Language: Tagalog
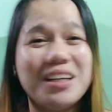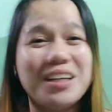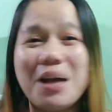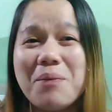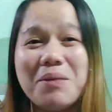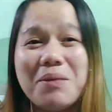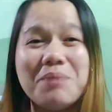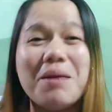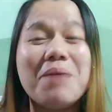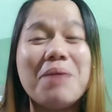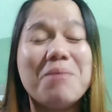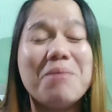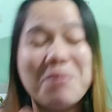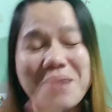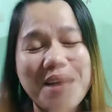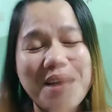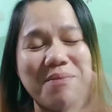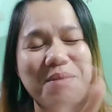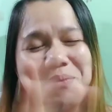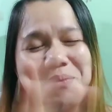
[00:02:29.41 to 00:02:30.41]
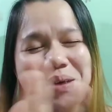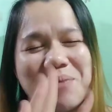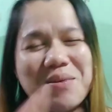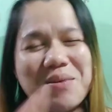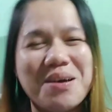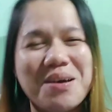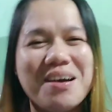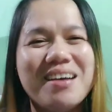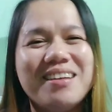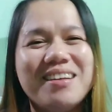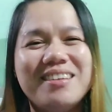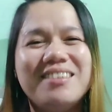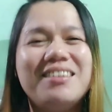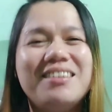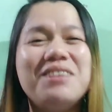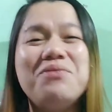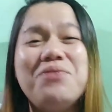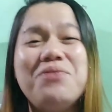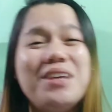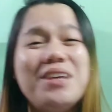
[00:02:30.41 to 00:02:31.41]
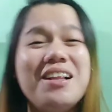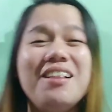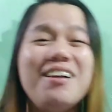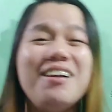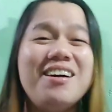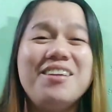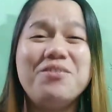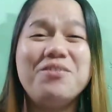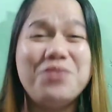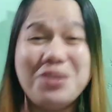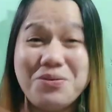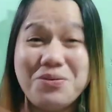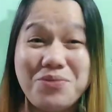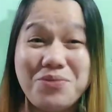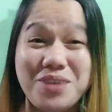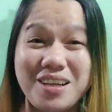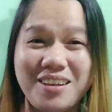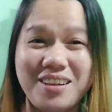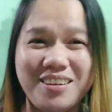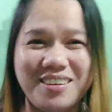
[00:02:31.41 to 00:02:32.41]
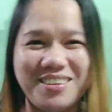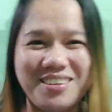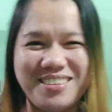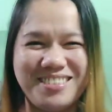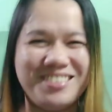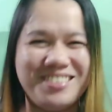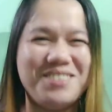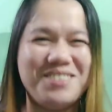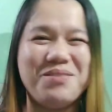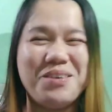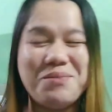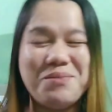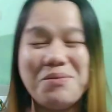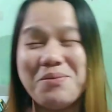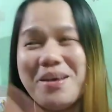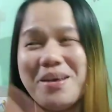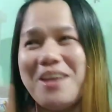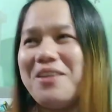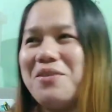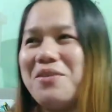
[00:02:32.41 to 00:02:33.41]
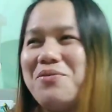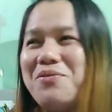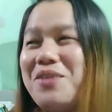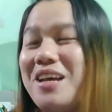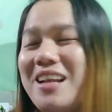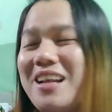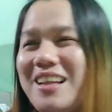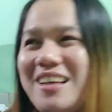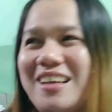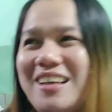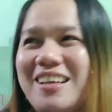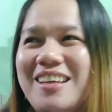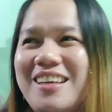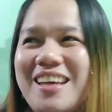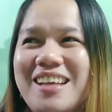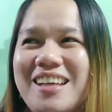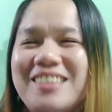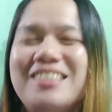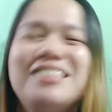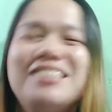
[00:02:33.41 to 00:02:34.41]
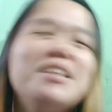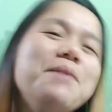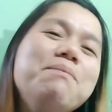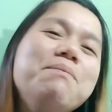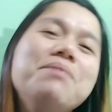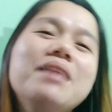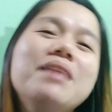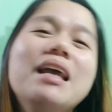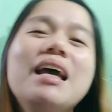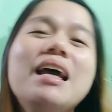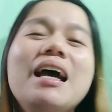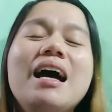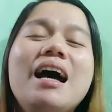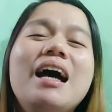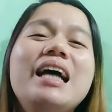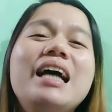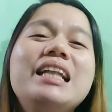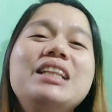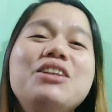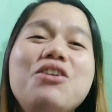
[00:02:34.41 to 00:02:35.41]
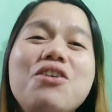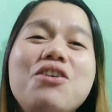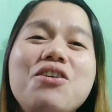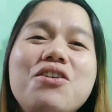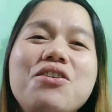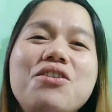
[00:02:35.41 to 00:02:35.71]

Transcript: Kapitbahay, mamaya, mamaya, mamaya. Reveal, uh, reveal. Di ba? Mamaya revealing. Yes. Ano?